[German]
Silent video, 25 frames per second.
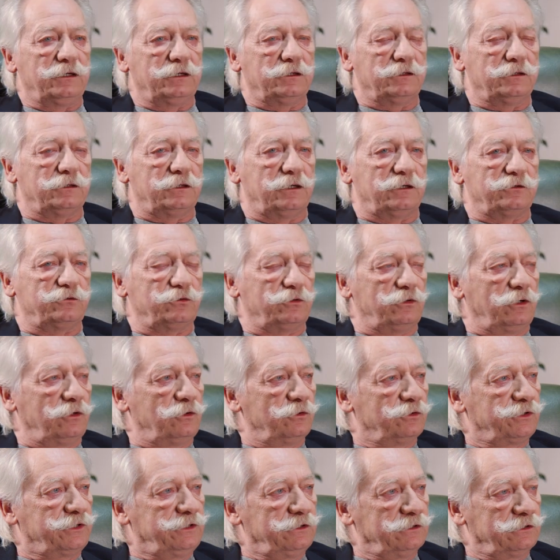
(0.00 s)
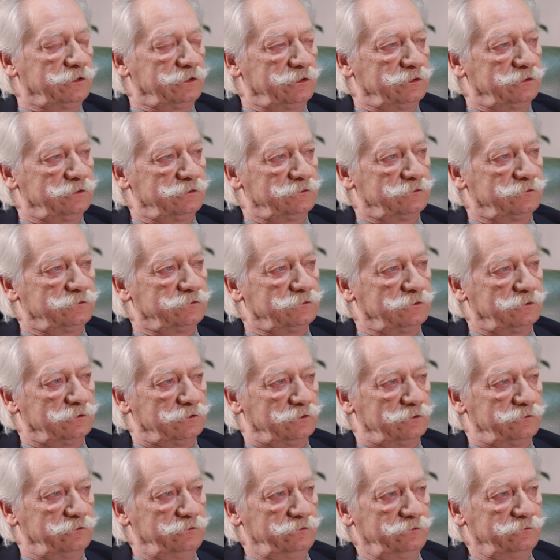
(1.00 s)
Äh, also auch hier gilt,
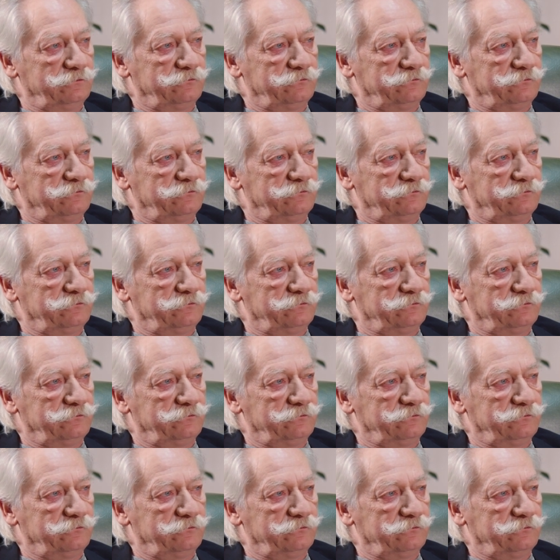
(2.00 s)
äh,